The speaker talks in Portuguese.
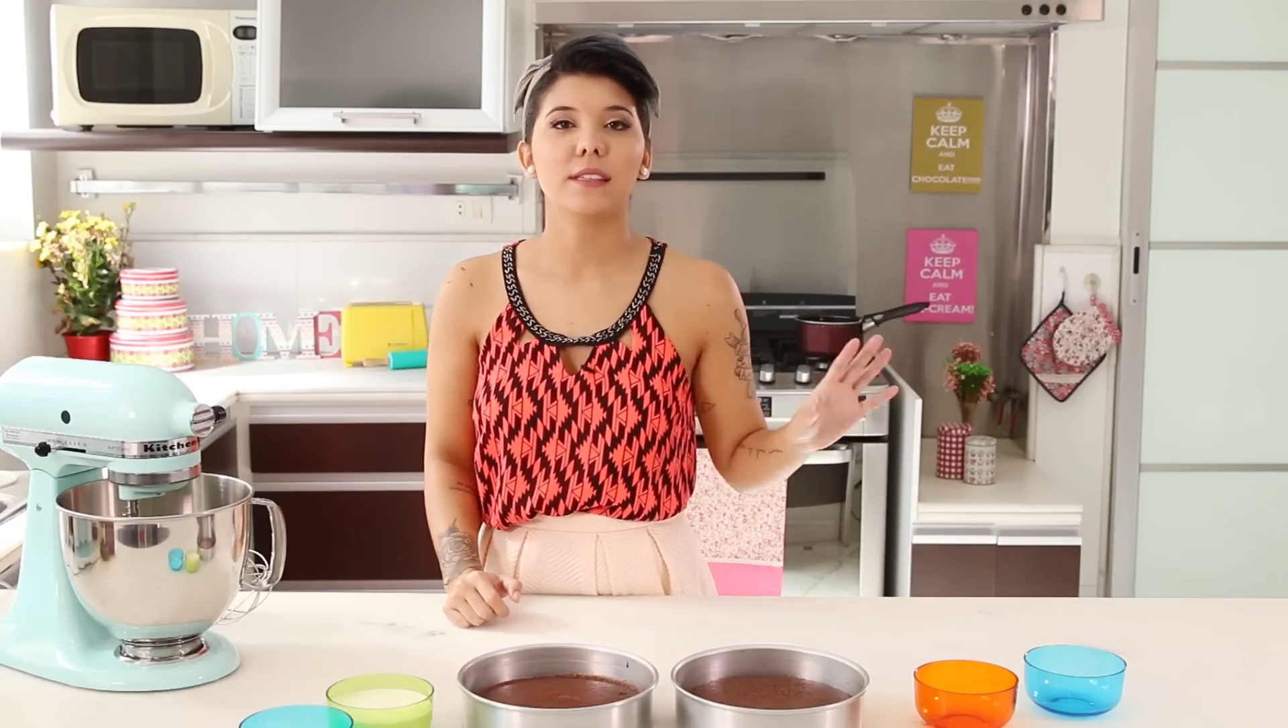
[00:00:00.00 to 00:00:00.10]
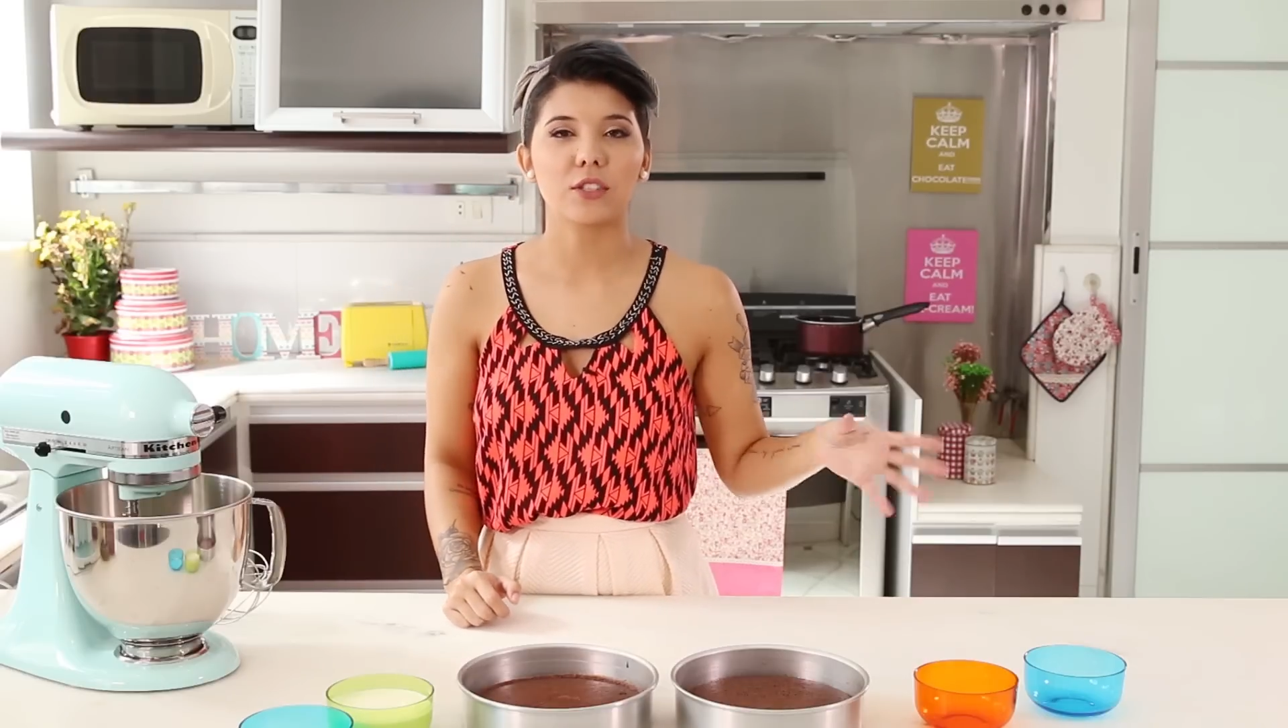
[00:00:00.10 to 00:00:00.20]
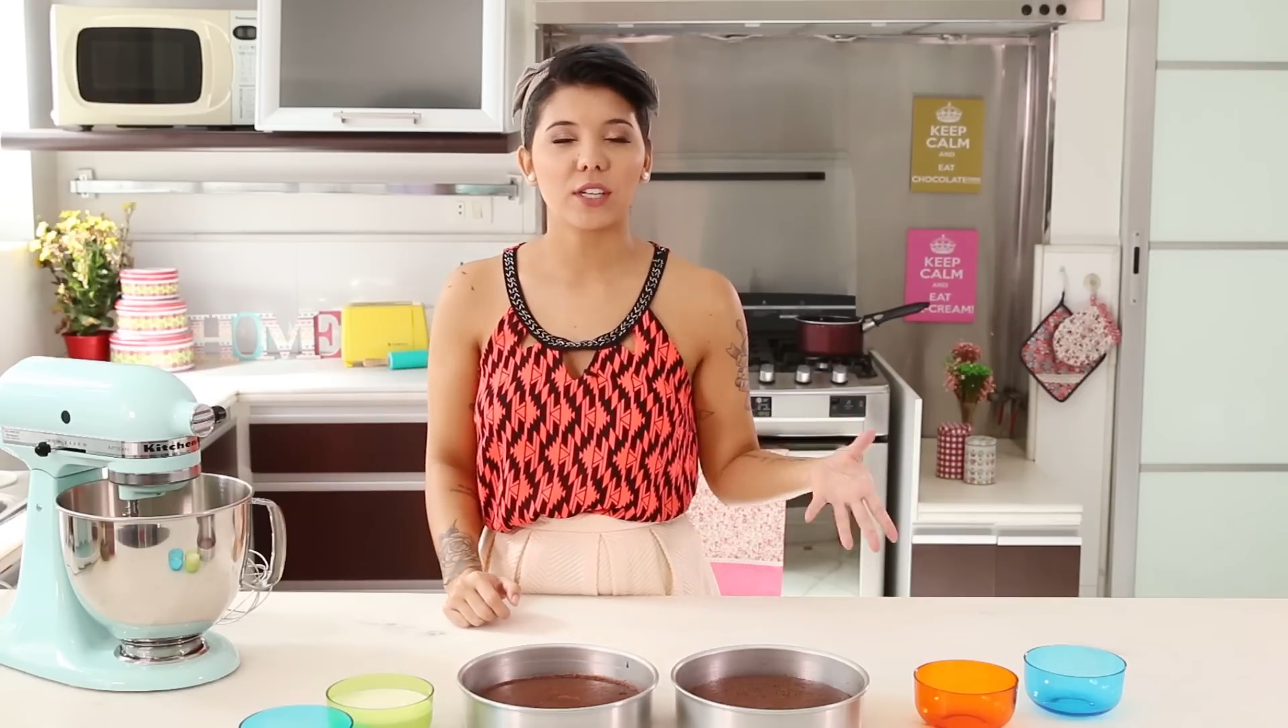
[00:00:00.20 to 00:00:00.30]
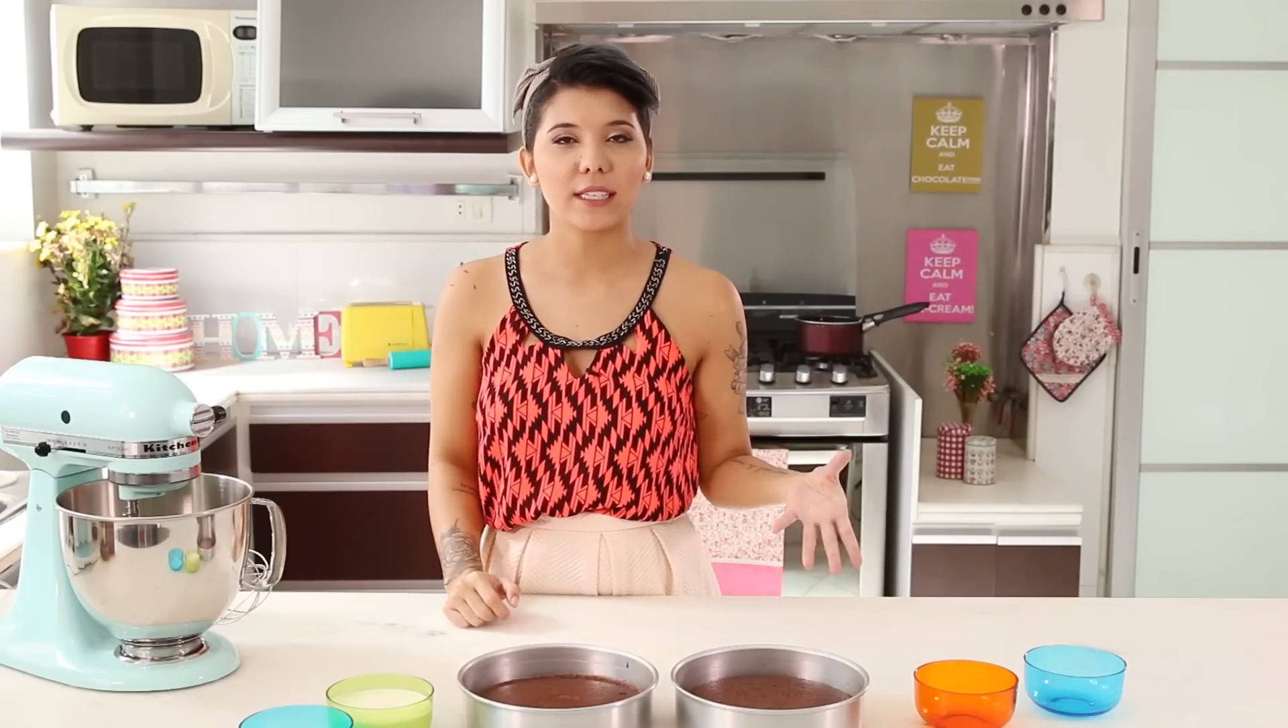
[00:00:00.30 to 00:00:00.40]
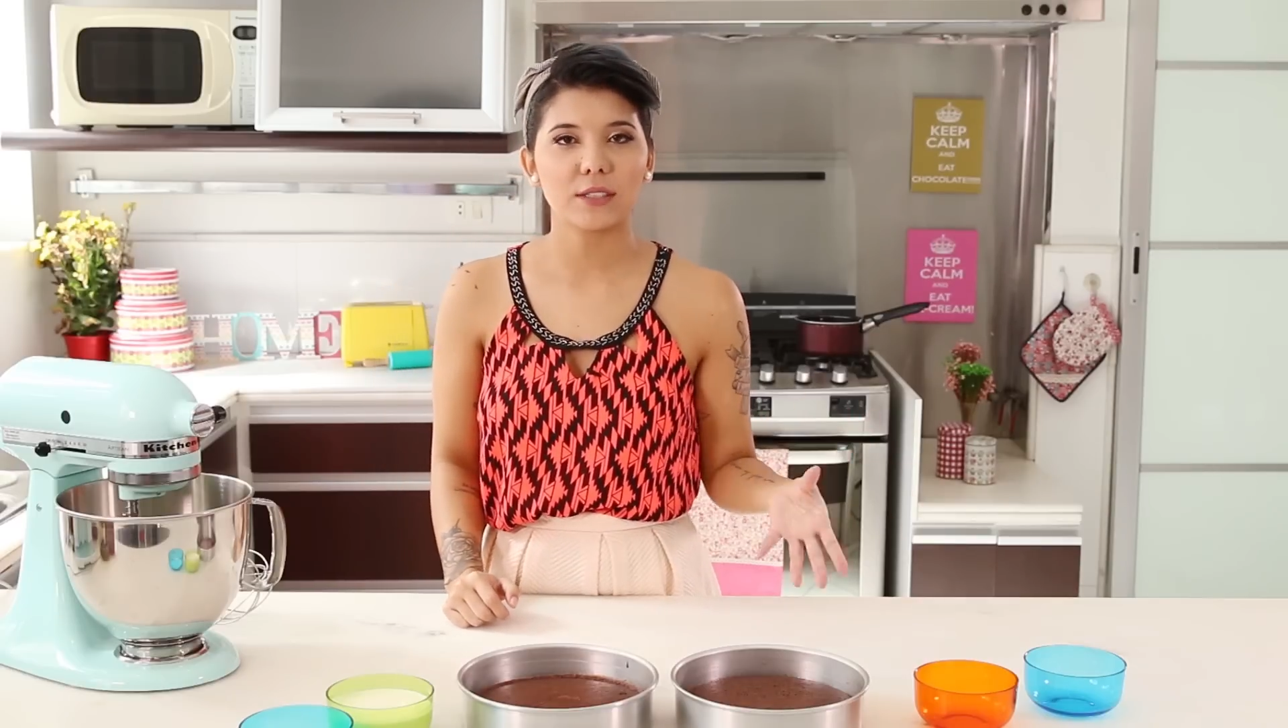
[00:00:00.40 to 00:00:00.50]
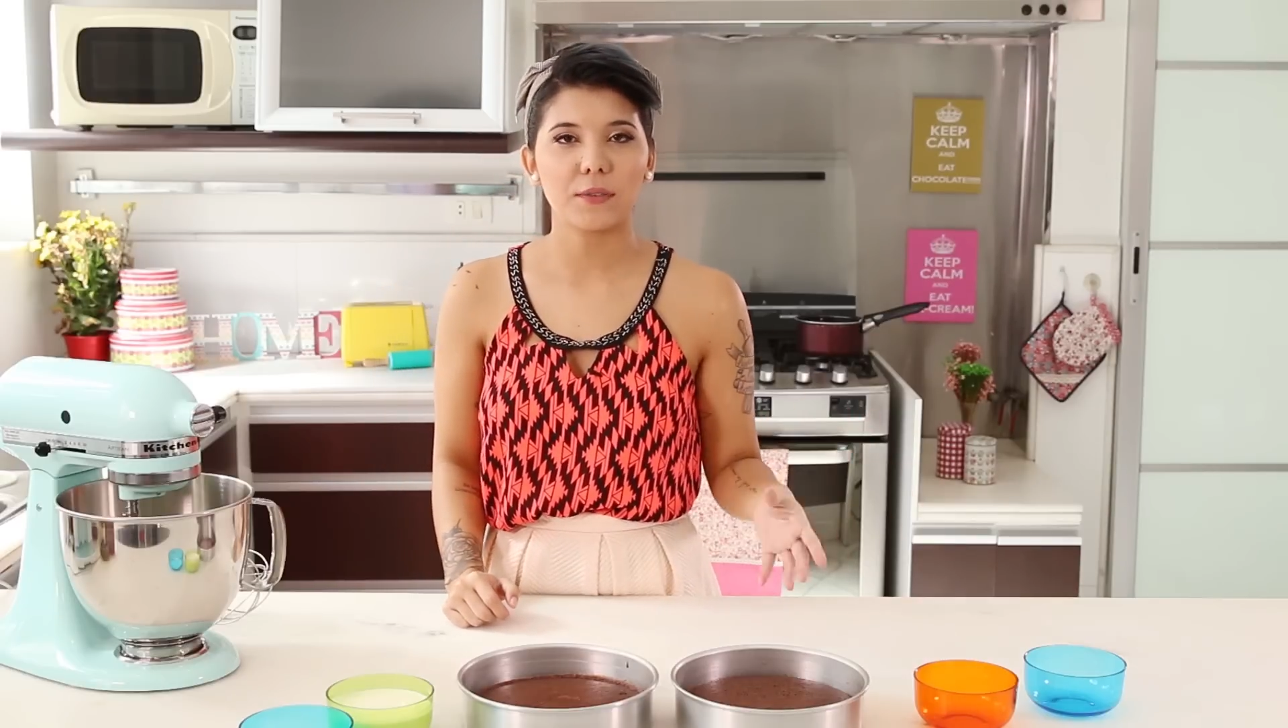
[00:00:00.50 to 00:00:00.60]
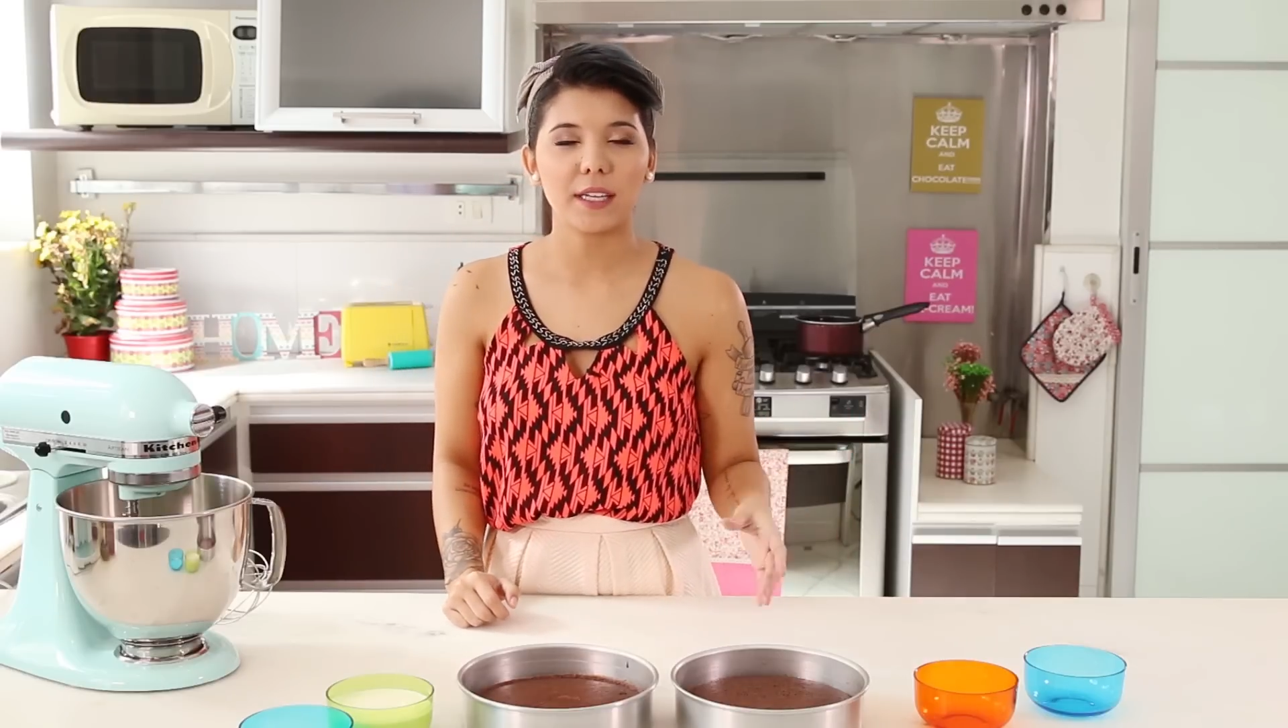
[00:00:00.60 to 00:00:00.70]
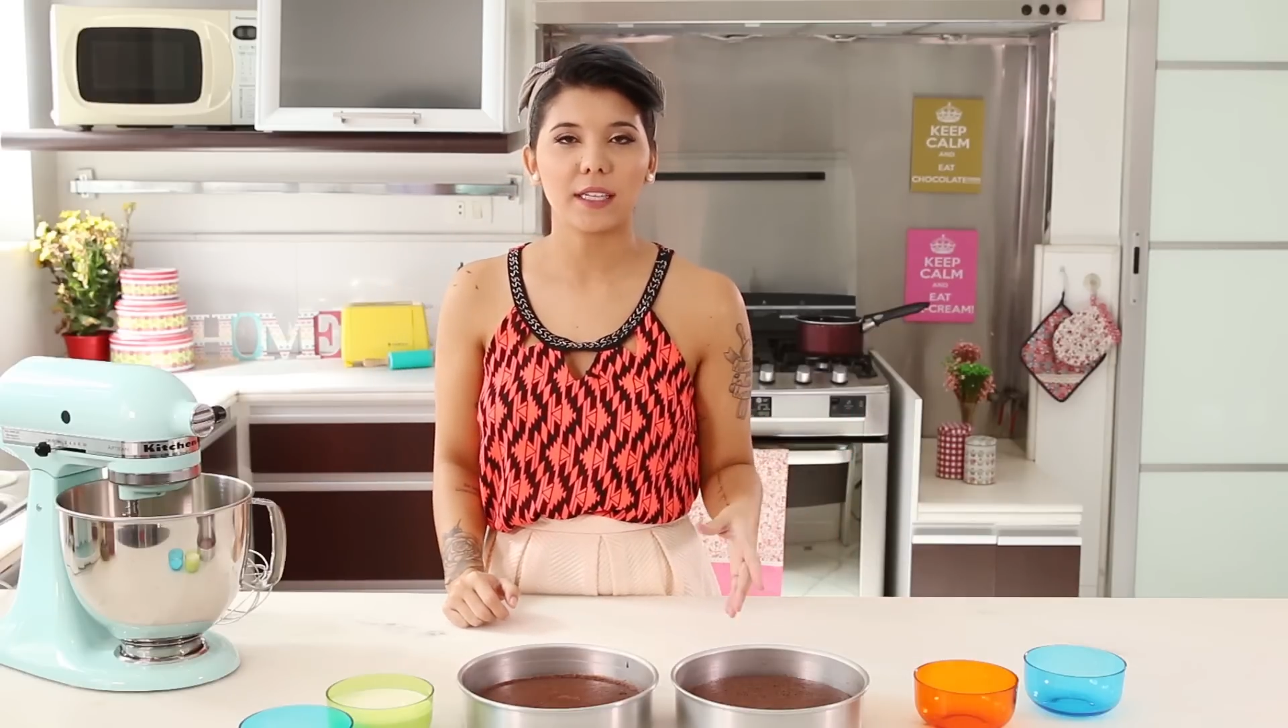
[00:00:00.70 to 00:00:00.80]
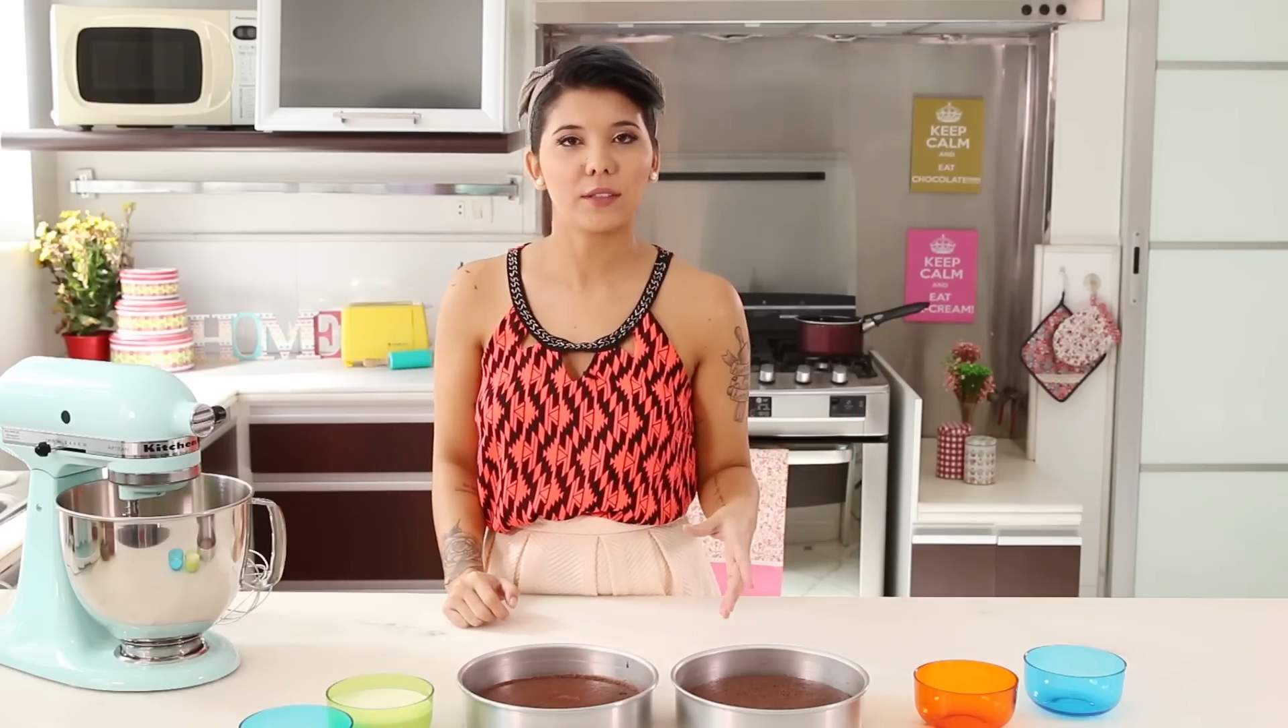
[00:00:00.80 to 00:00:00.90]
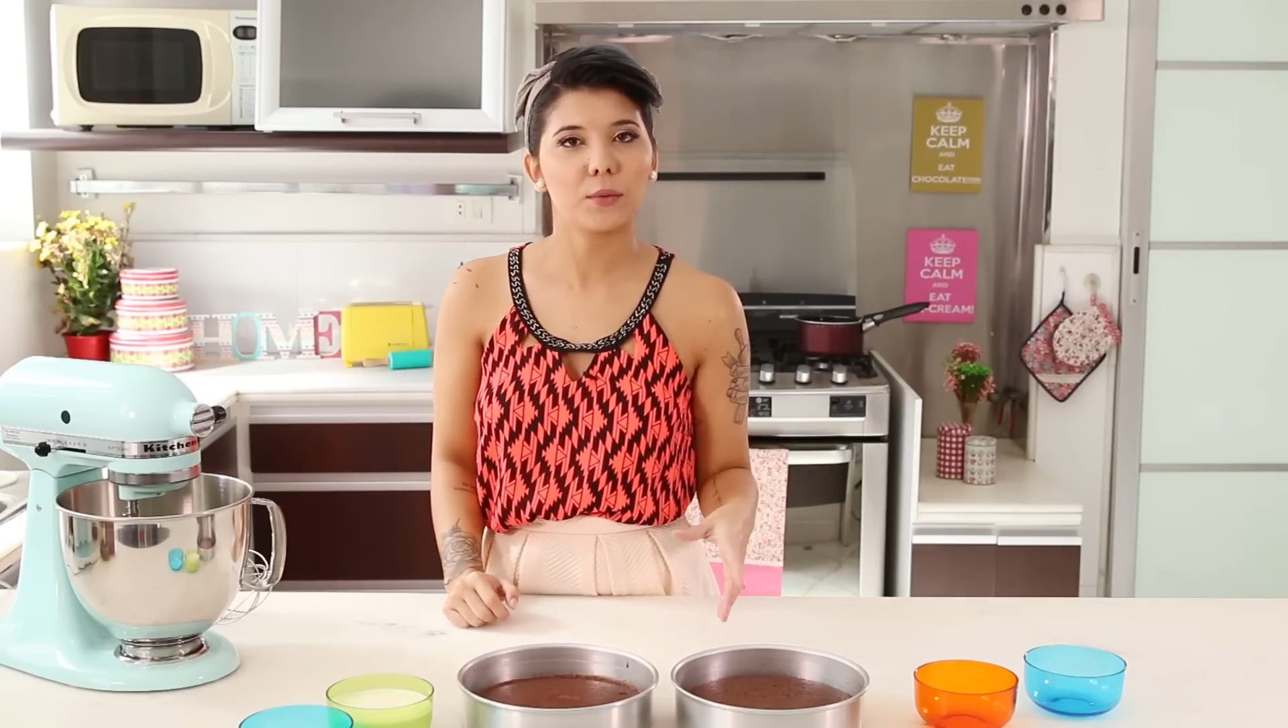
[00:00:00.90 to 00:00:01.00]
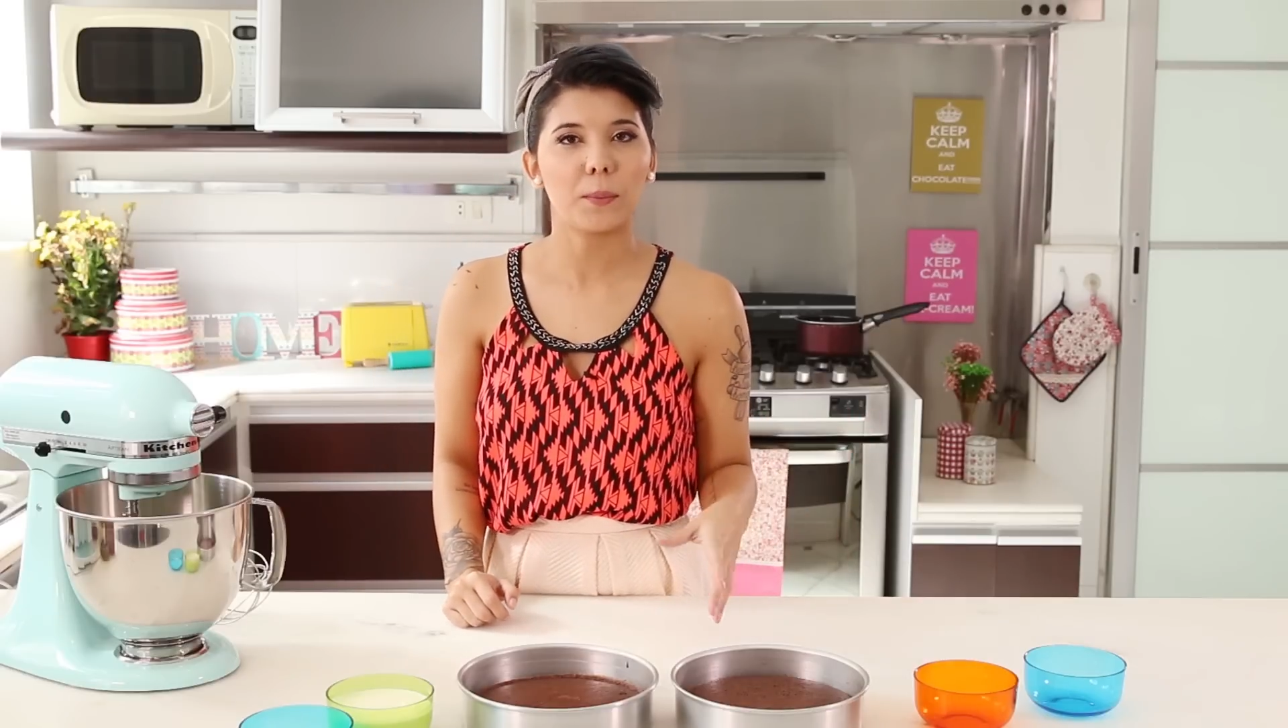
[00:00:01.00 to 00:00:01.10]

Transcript: deixa ela esfriando